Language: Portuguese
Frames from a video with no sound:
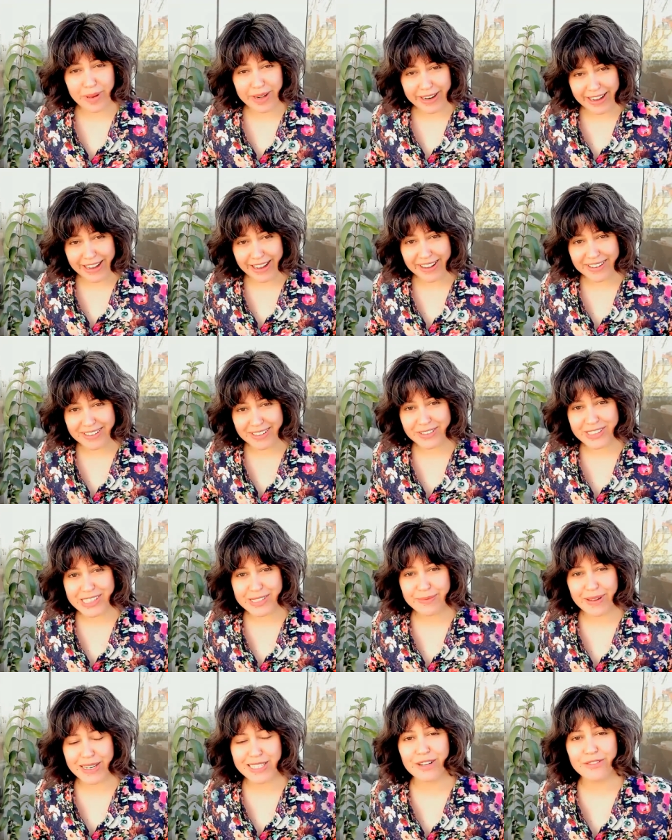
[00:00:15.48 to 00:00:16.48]
Pelicano, do
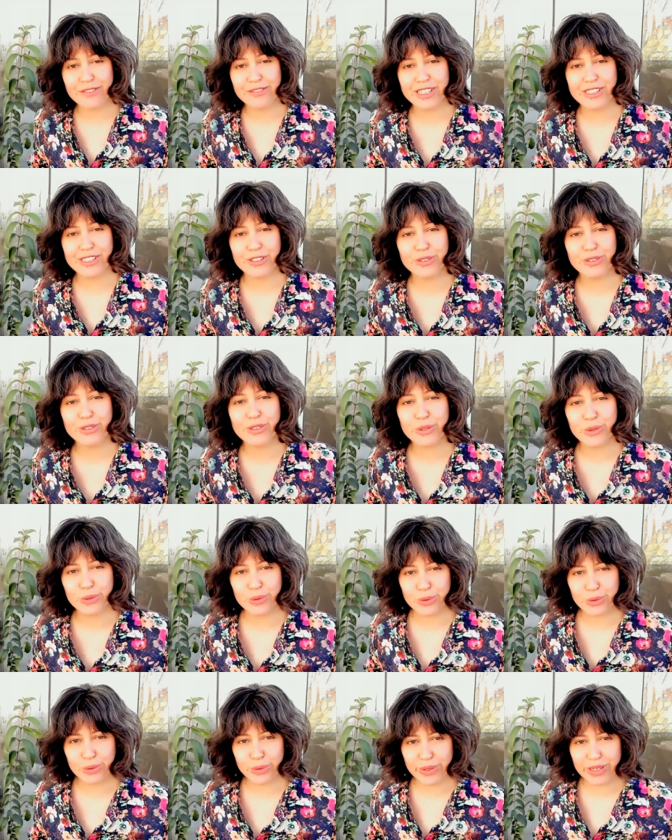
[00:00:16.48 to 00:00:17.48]
Espaço F158
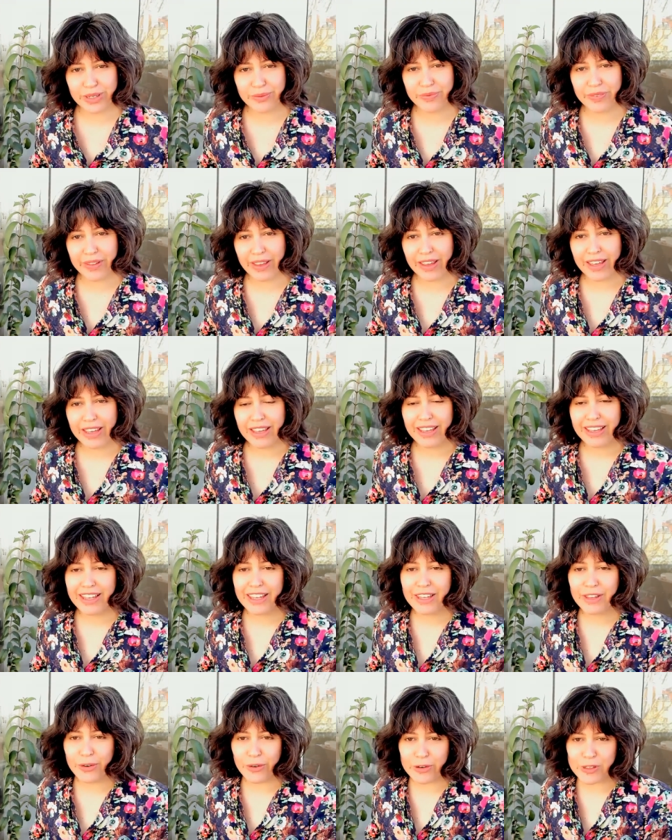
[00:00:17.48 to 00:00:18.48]
Cultura
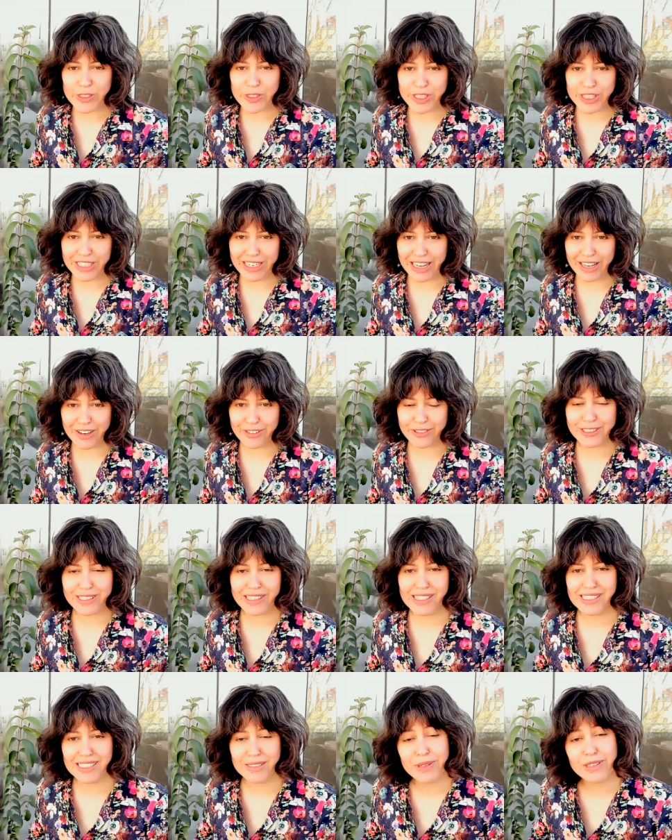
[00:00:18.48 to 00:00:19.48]
e hoje eu vou
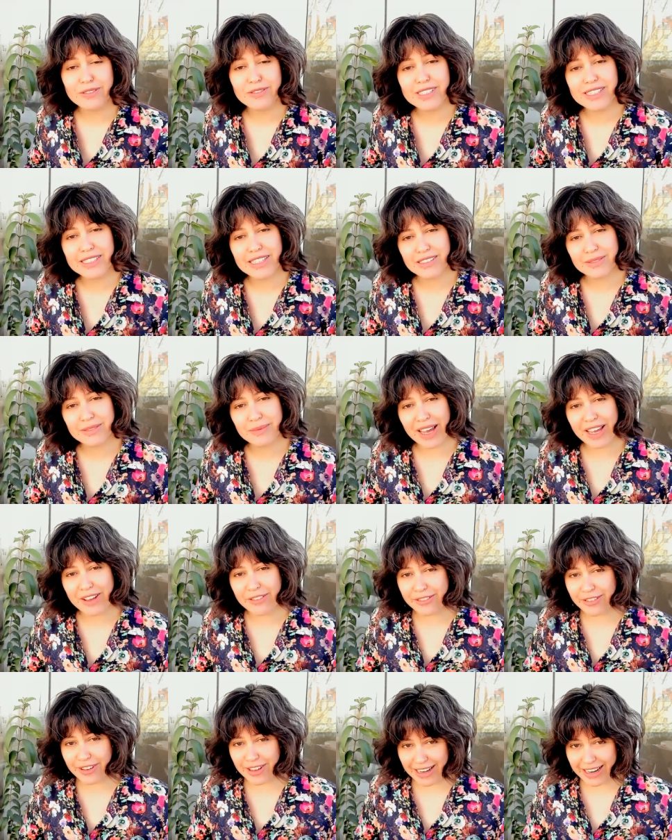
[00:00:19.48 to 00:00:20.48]
trazer para vocês uma
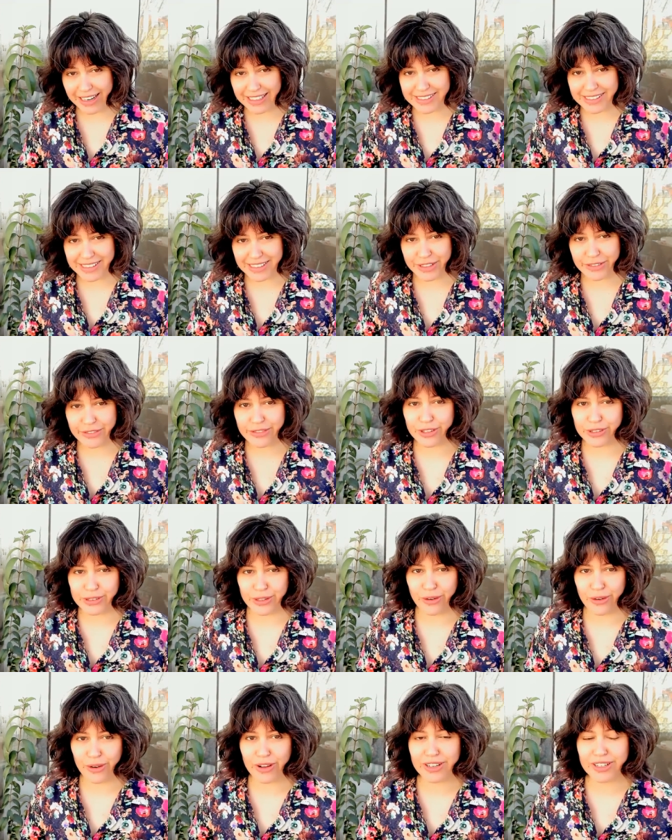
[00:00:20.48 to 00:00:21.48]
referência de
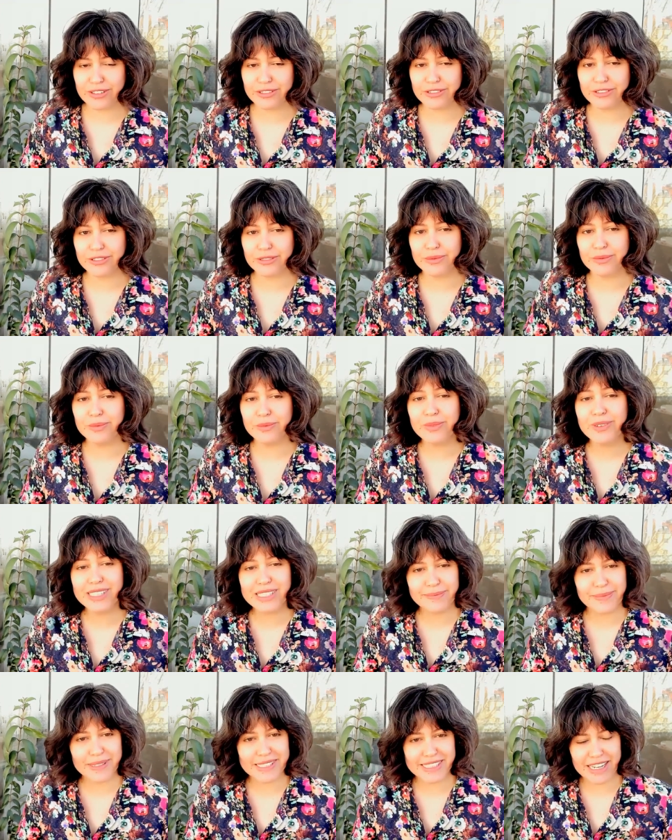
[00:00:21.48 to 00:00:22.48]
fotógrafo
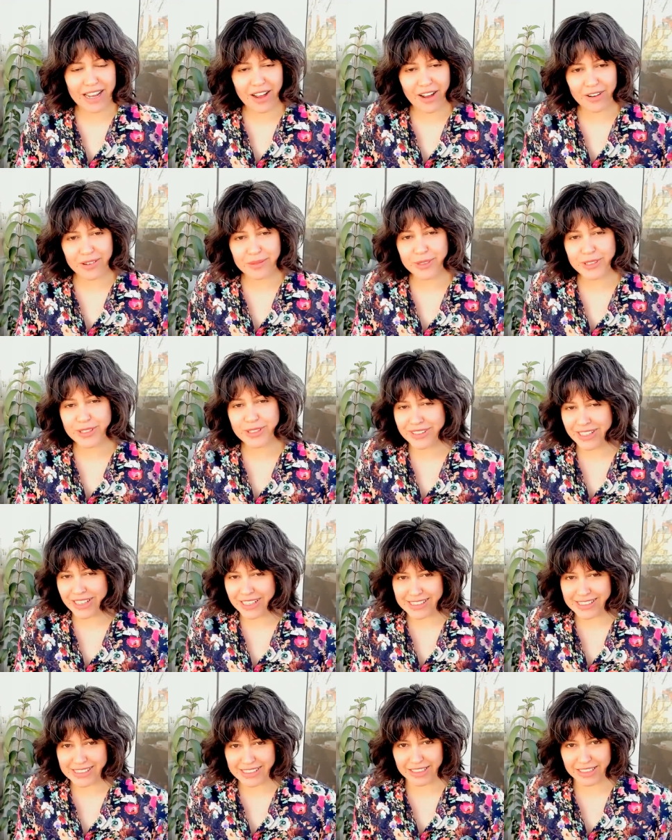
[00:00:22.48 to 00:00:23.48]
muito especial e muito
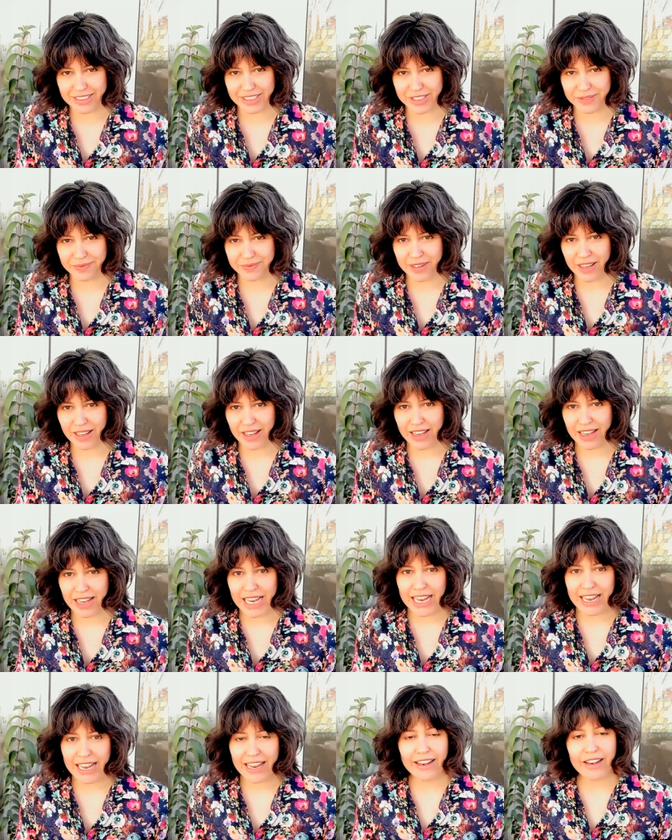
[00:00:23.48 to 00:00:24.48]
interessante.
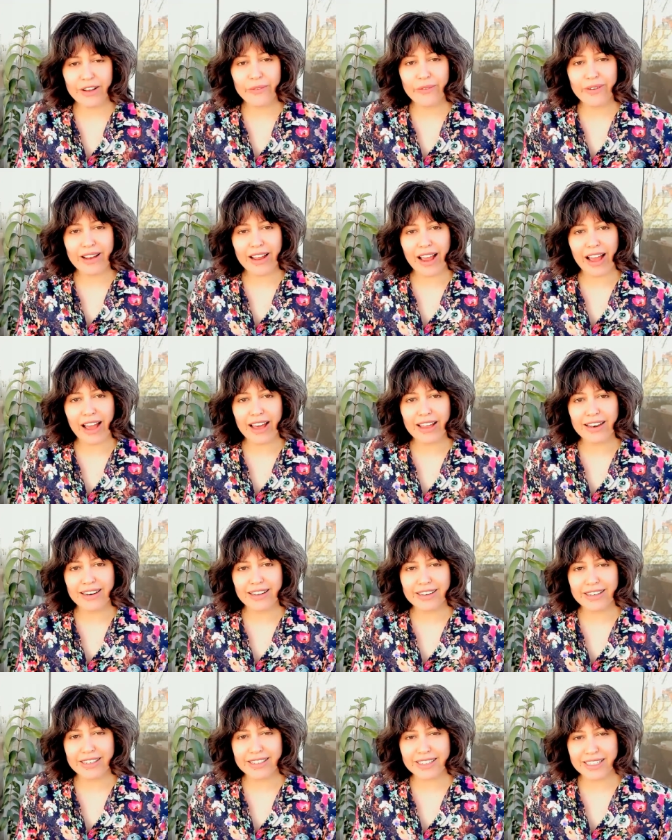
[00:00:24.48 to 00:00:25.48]
Ele é um
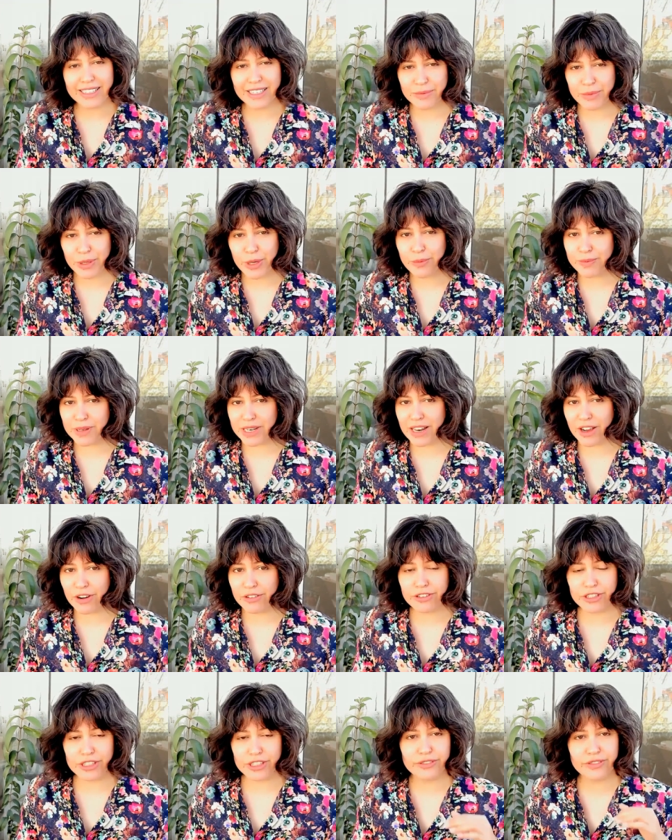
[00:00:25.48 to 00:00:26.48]
cara que, na minha
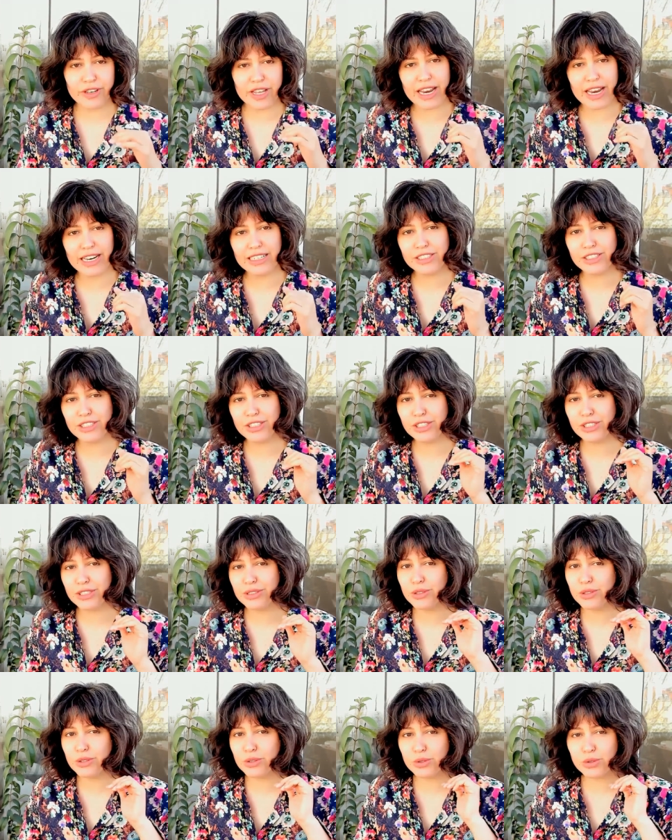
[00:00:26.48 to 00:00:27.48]
opinião, foi diferente de
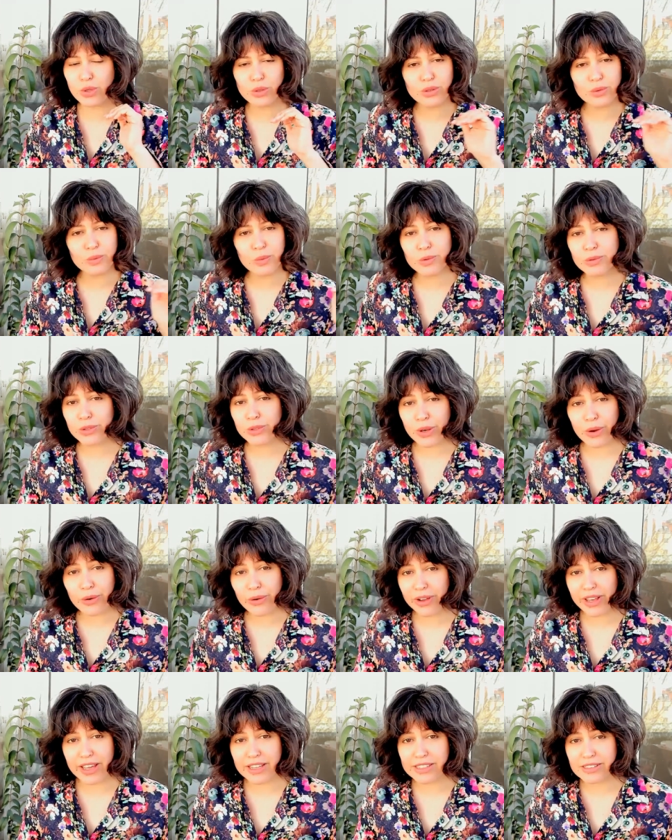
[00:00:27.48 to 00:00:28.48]
todo mundo que eu
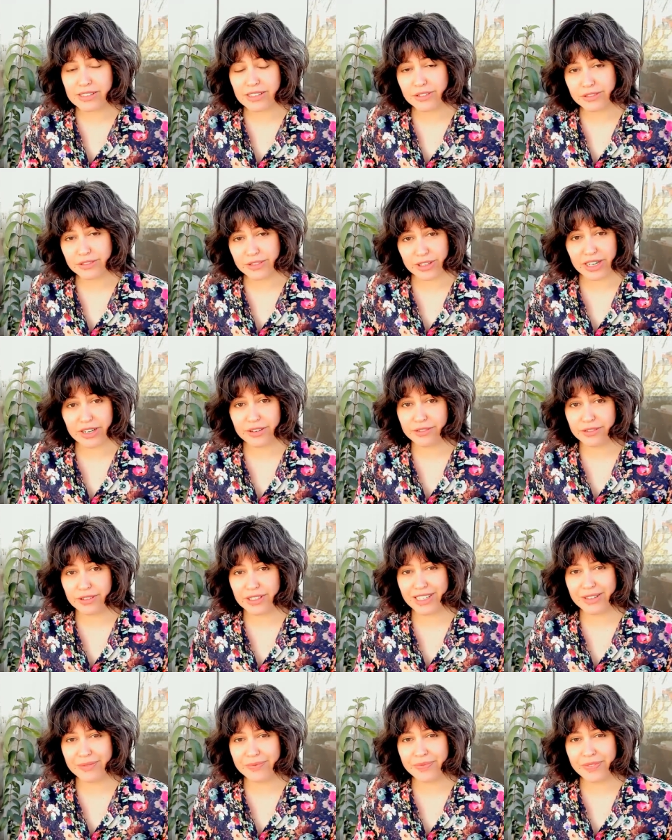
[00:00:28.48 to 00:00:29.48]
conheço na
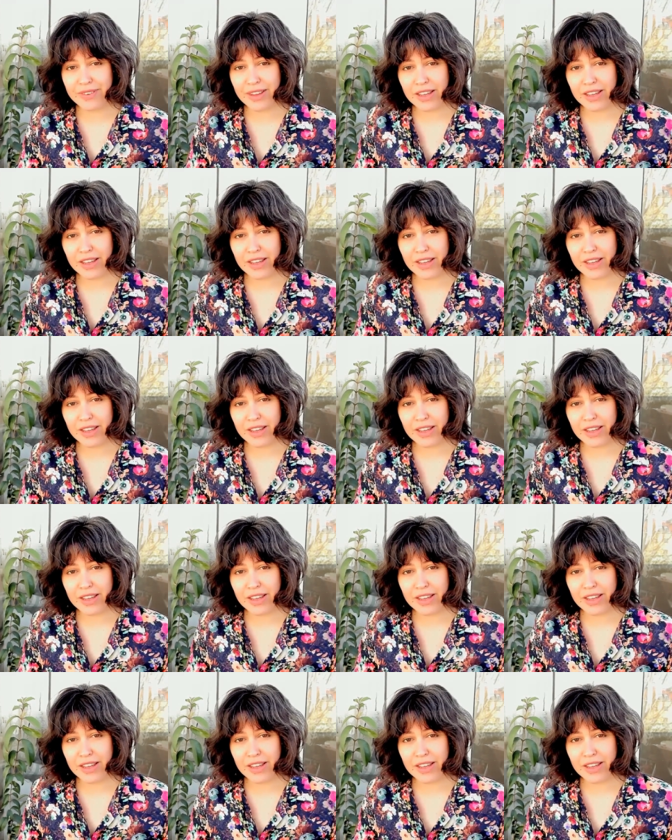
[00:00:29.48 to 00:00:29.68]
fotografia,